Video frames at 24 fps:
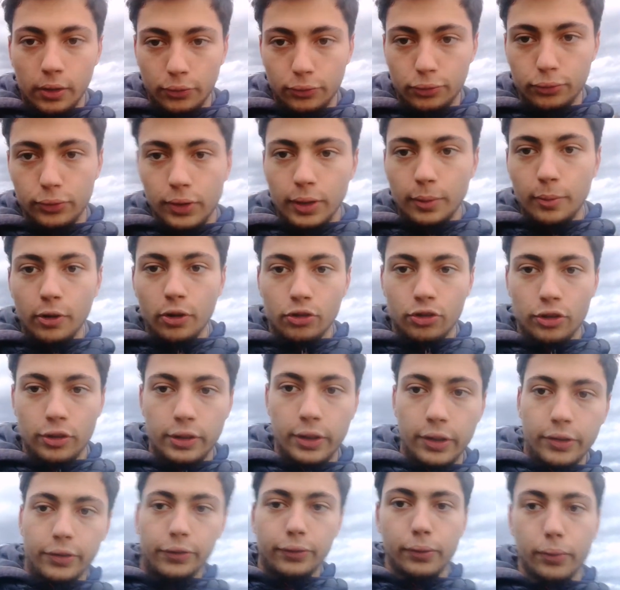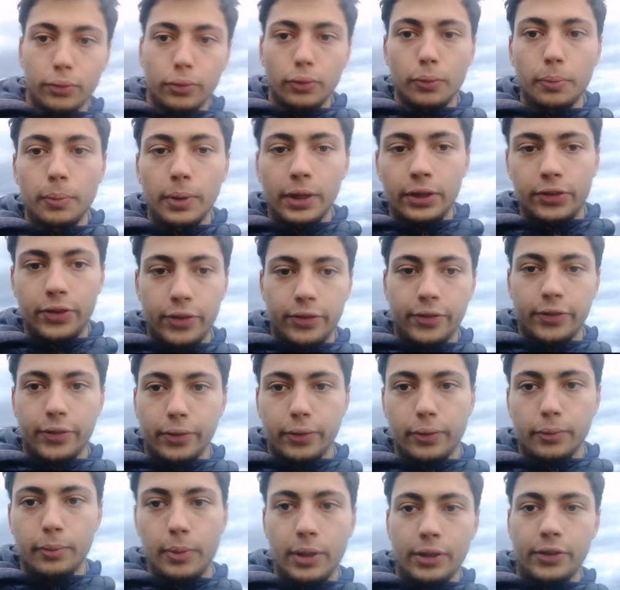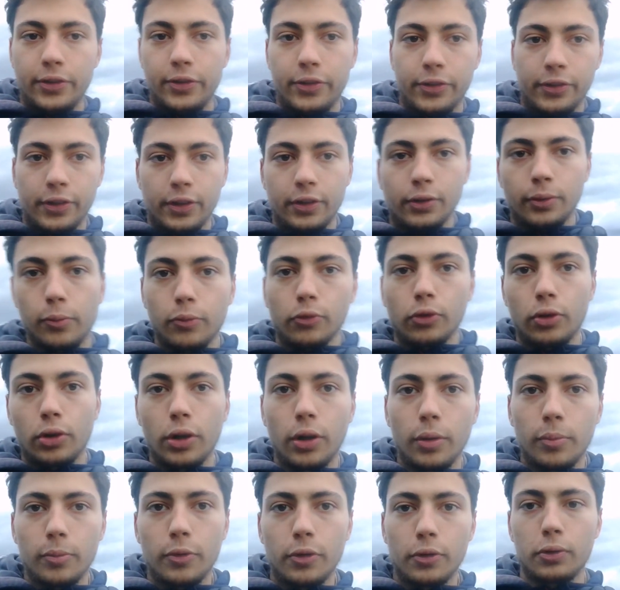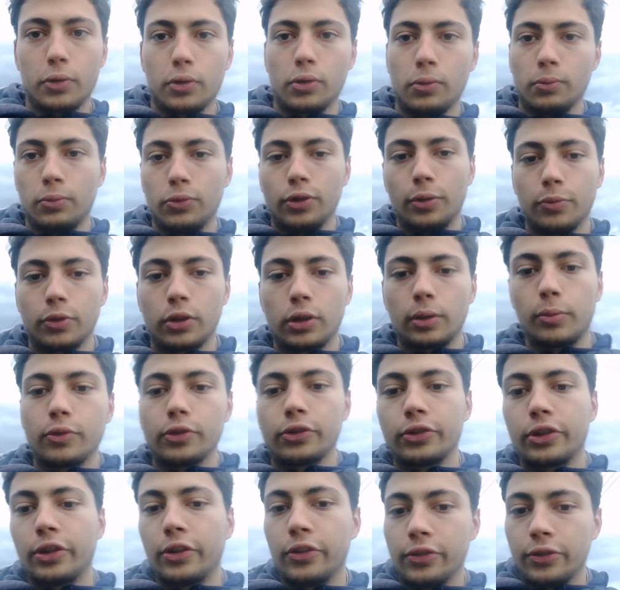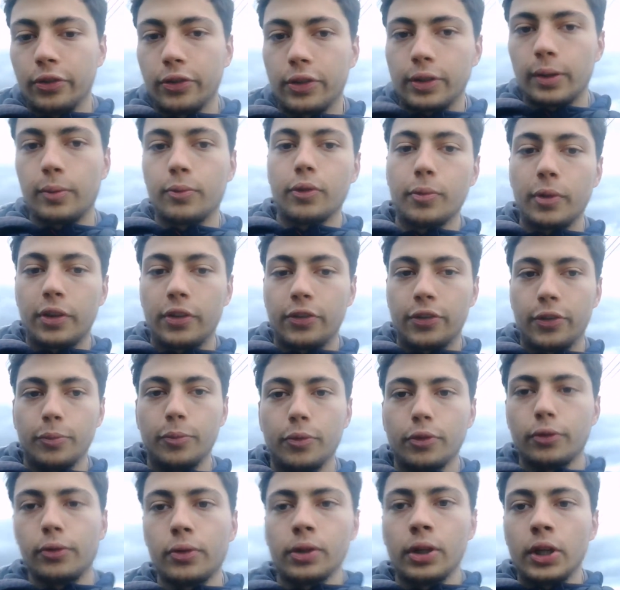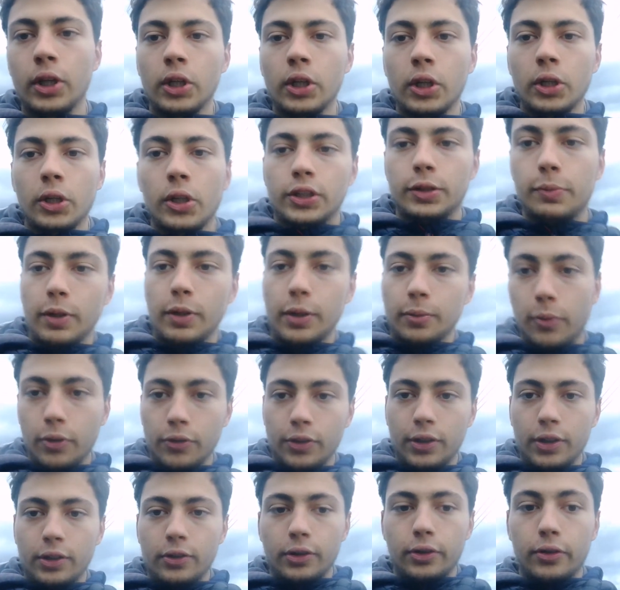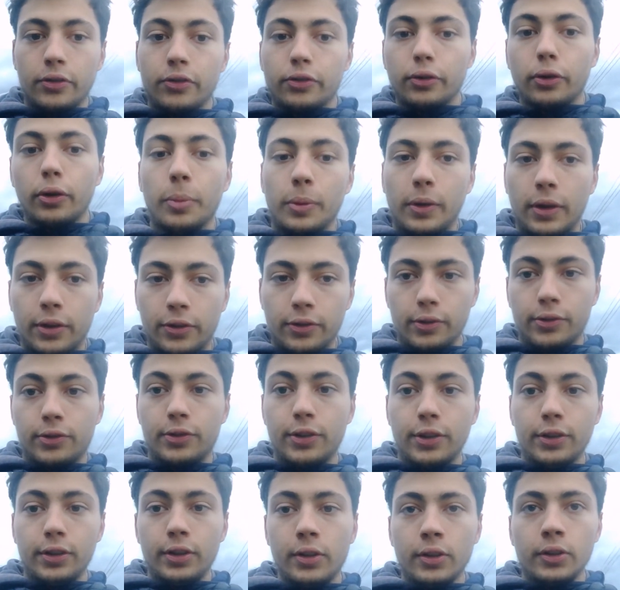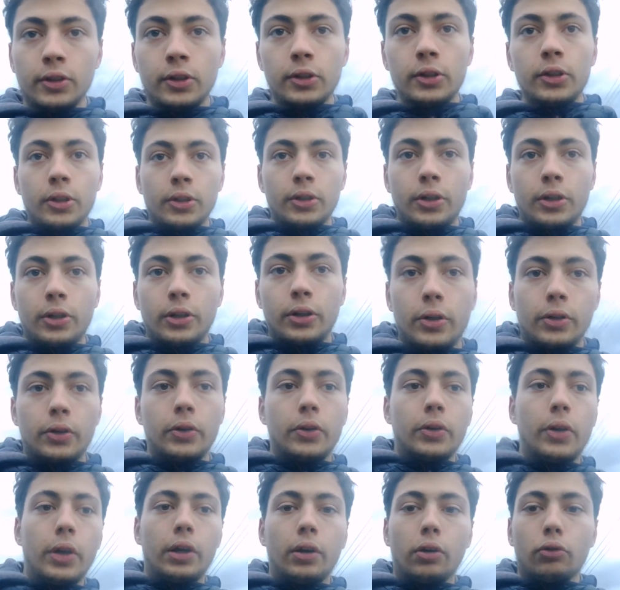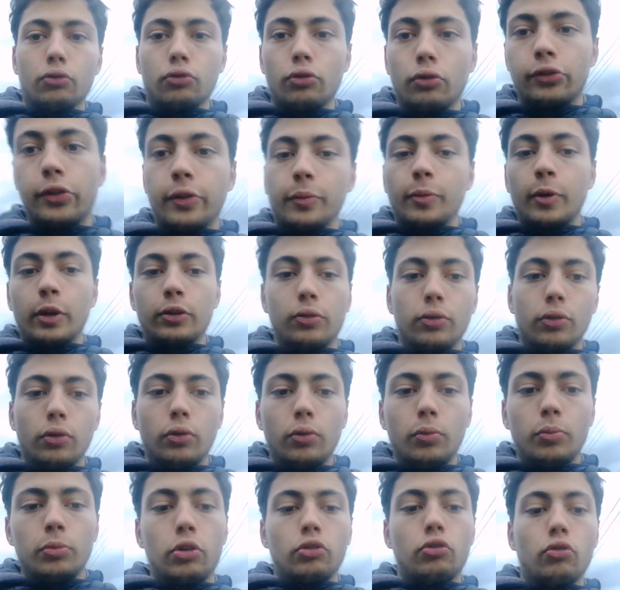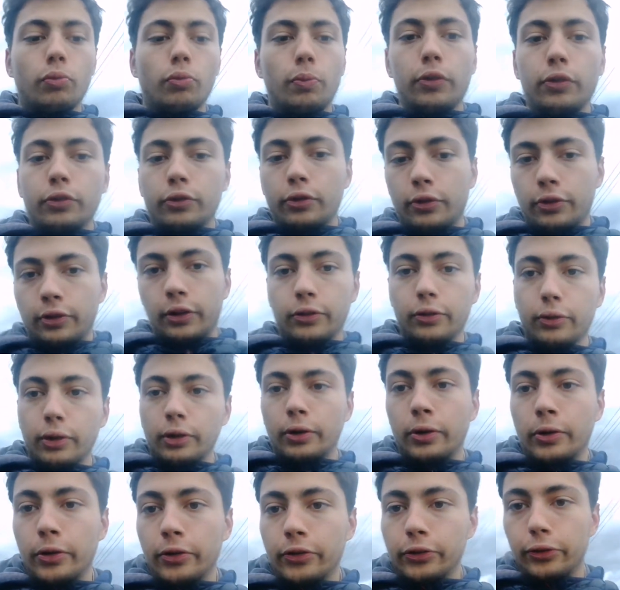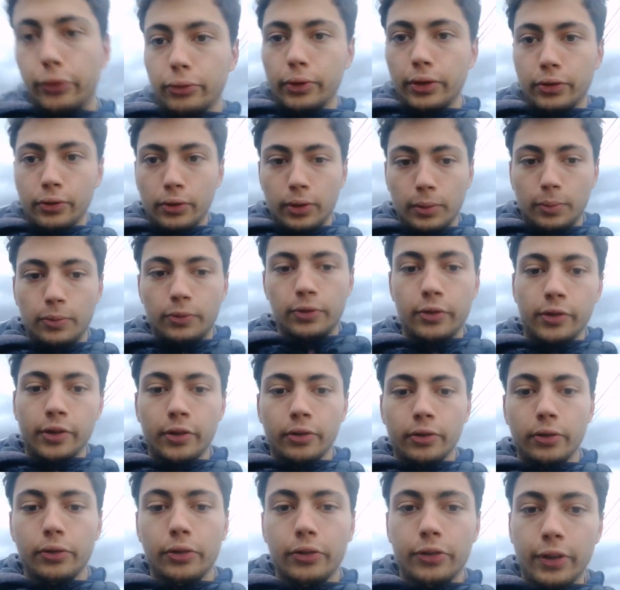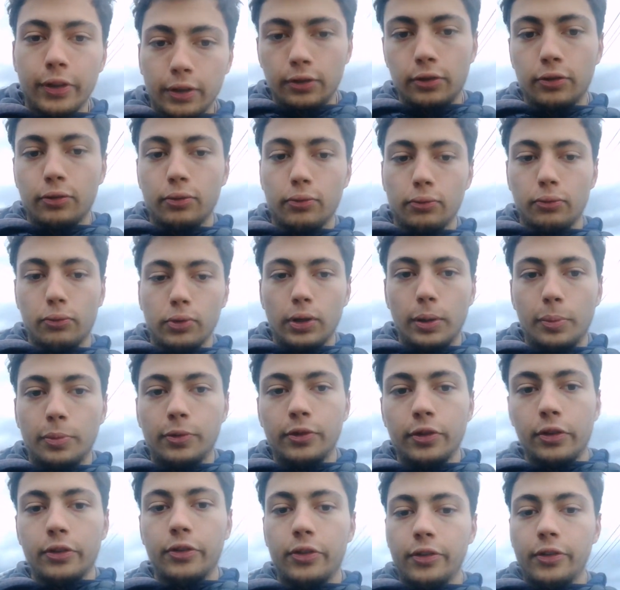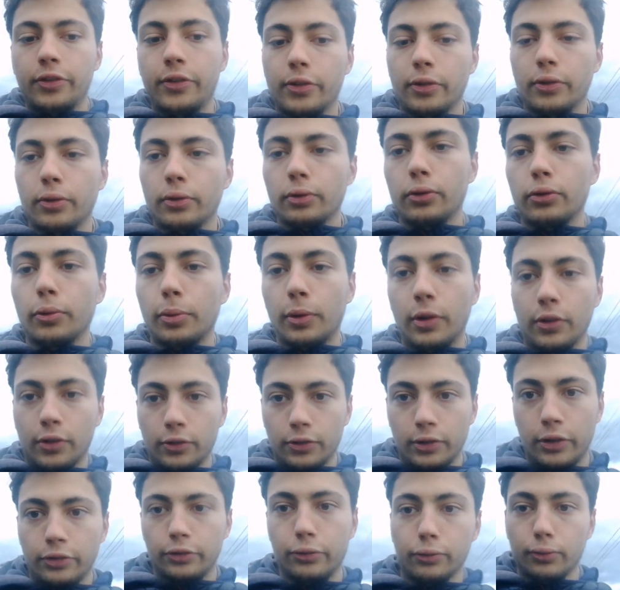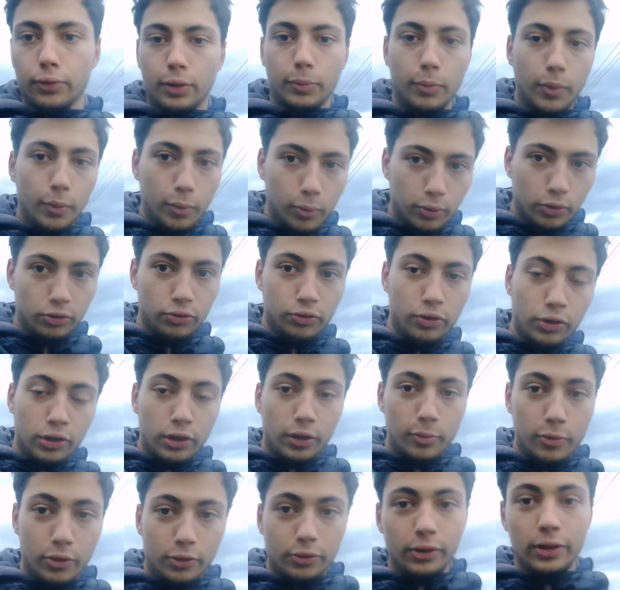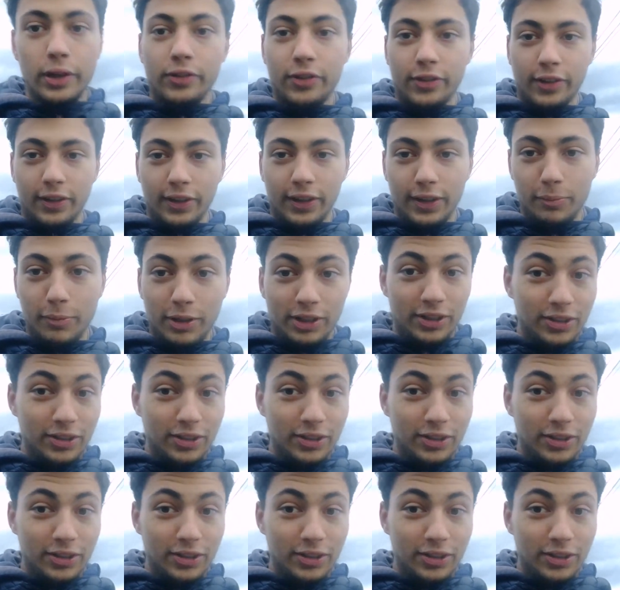Tout d'abord, j'ai une question de Baptiste, euh, Baptiste qui est dans mon club, euh, dans mon club de tennis de table de Meximieux, qui m'a demandé quand il serait présenté. Euh, alors je ne sais pas trop, mais je pense que ça sera soit dans l'épisode 5 ou l'épisode 6 de présentation des membres du club de la série, mais